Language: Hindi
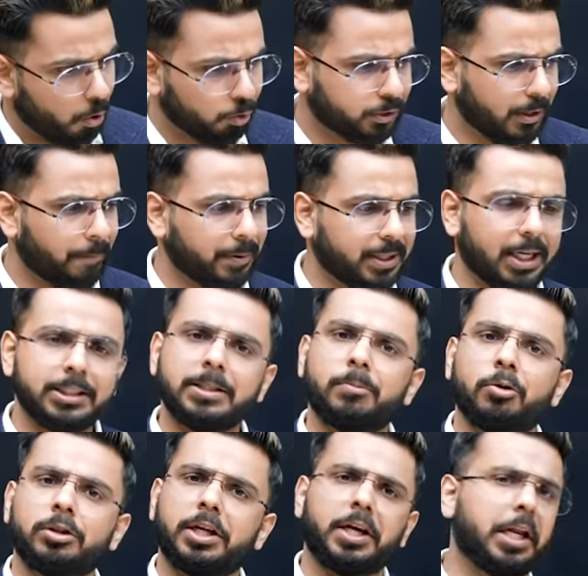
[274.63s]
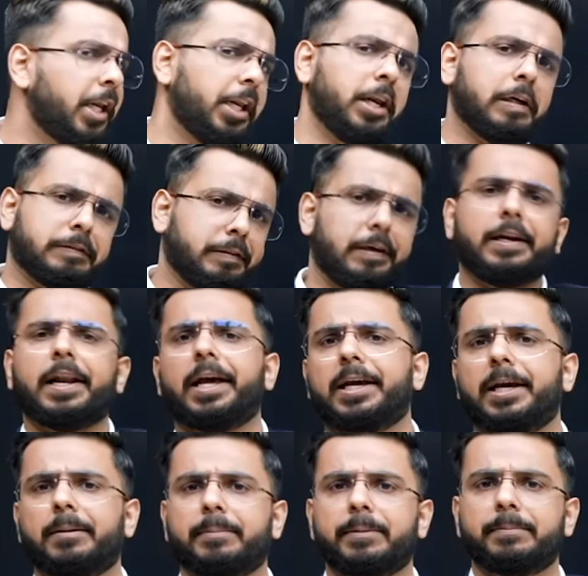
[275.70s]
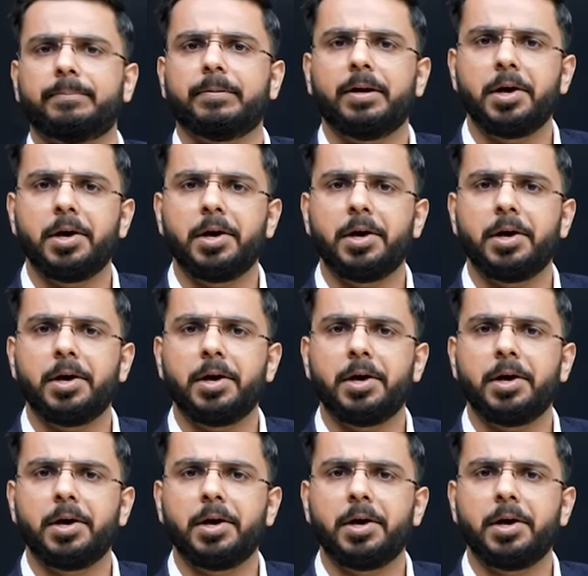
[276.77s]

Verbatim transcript: उसके पिताजी बोलते हैं नहीं नहीं लक से नहीं नहाएंगे अब